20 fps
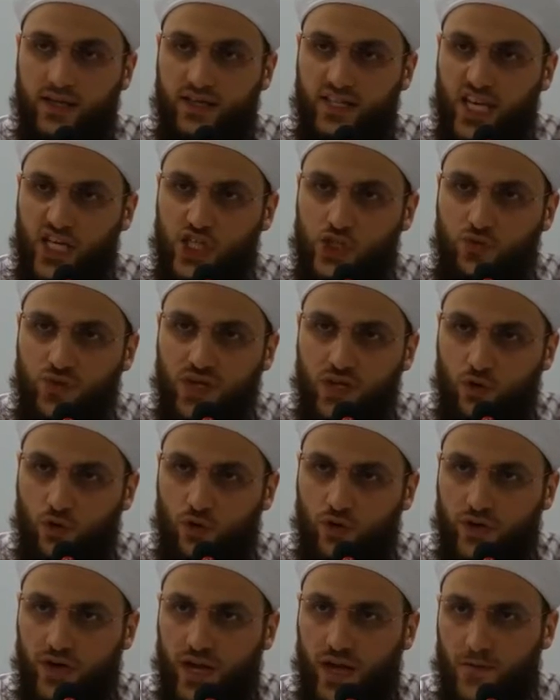
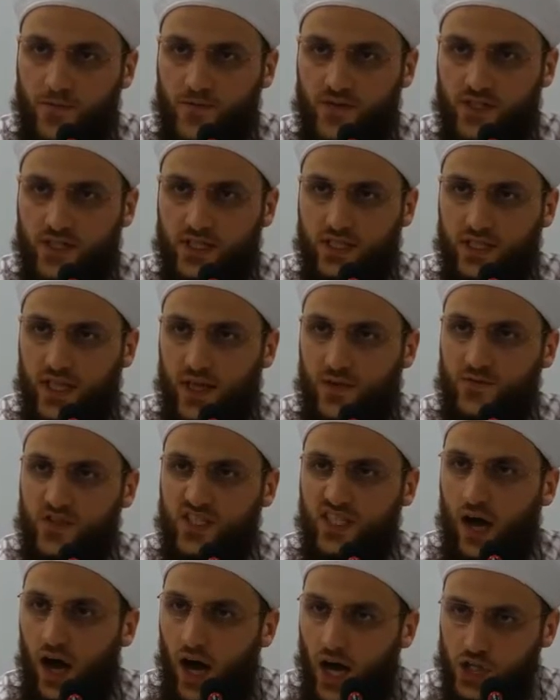Tecvi'un nefs,
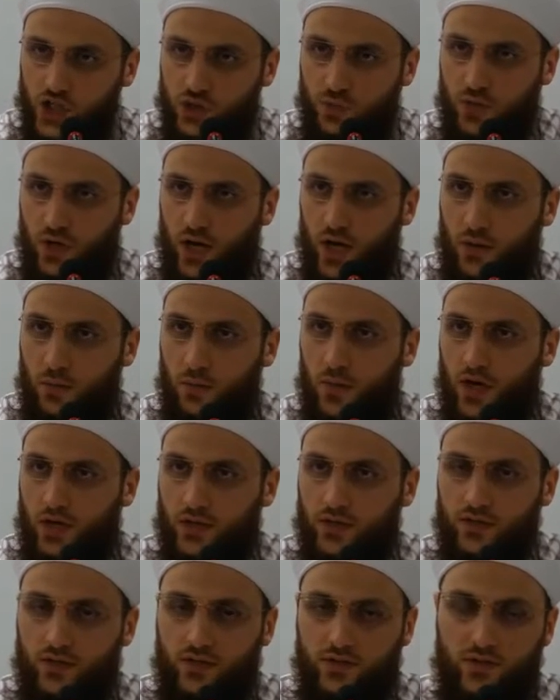nefsi aç
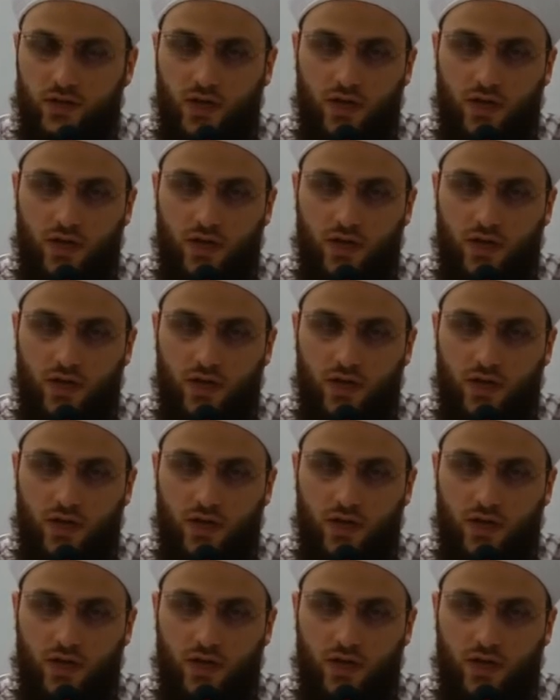bırakmaktır.